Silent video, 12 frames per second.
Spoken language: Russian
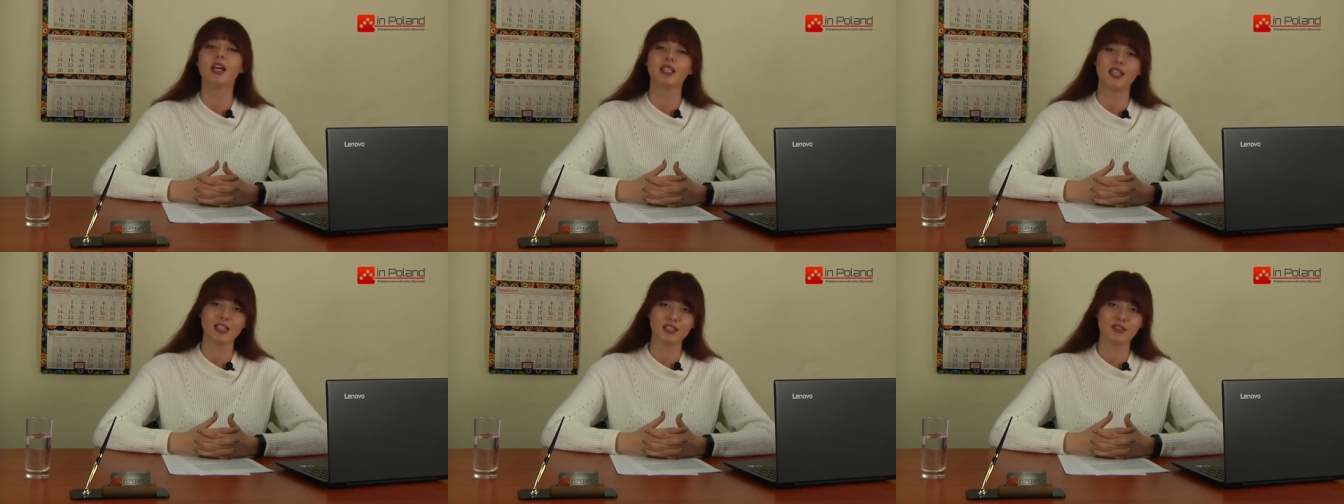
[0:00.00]

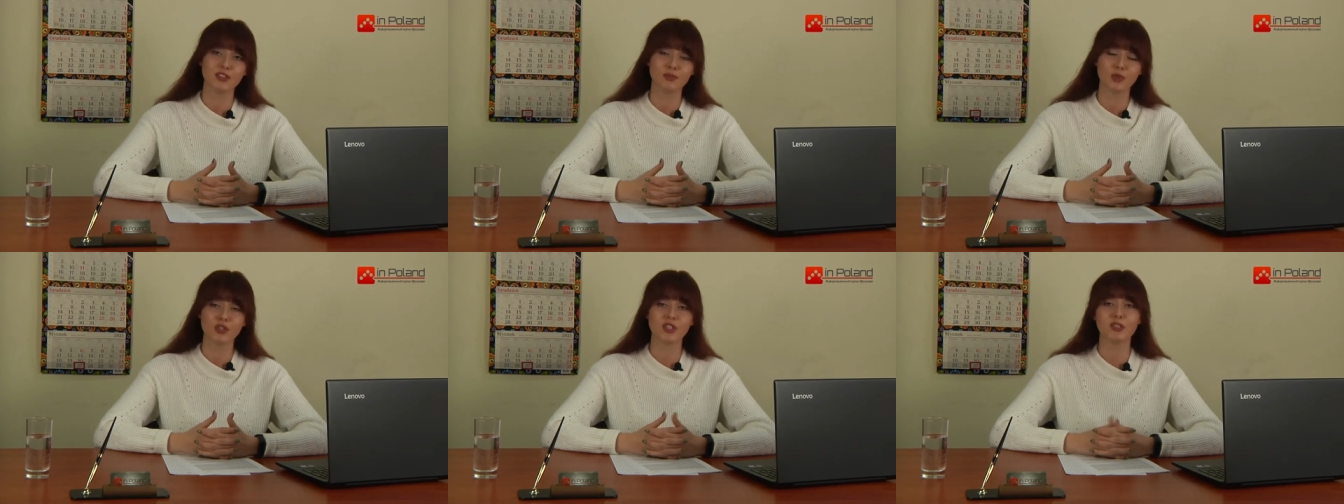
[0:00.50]
есть
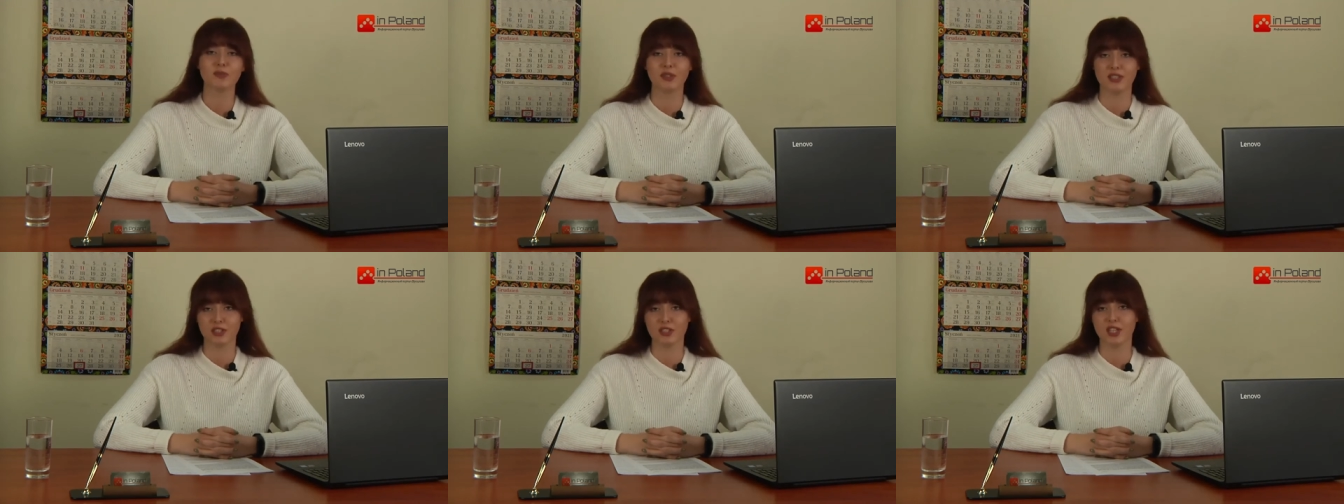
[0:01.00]
возможность
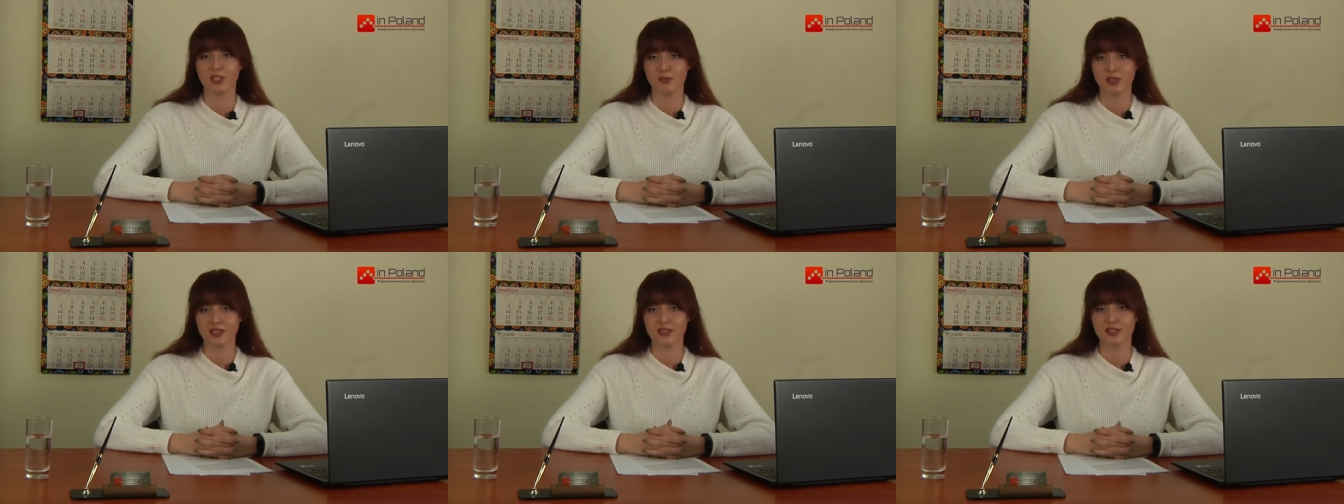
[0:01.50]
поддержать
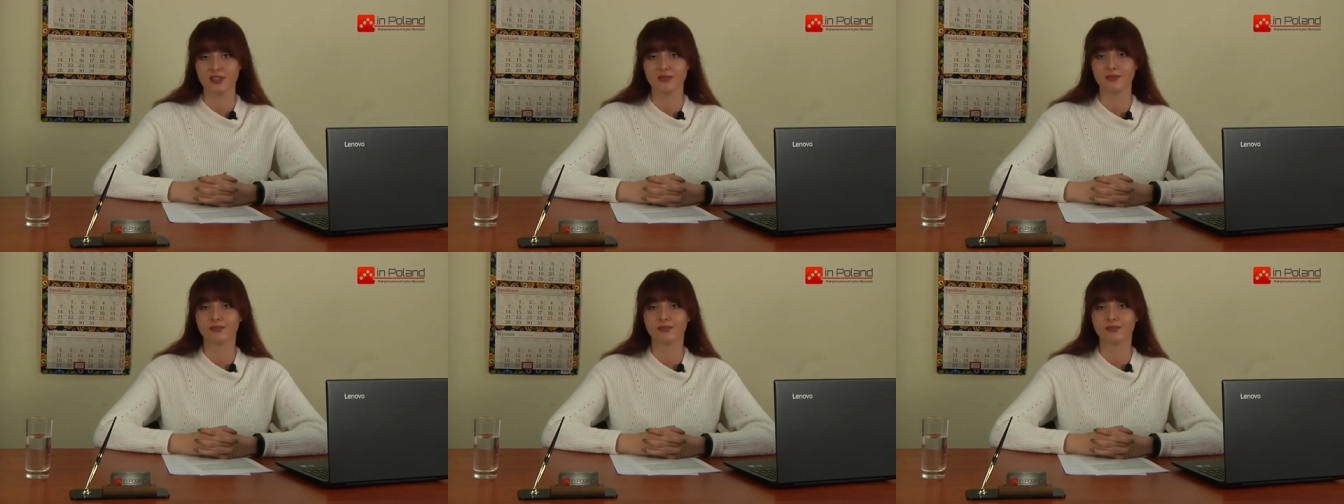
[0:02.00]
бизнес.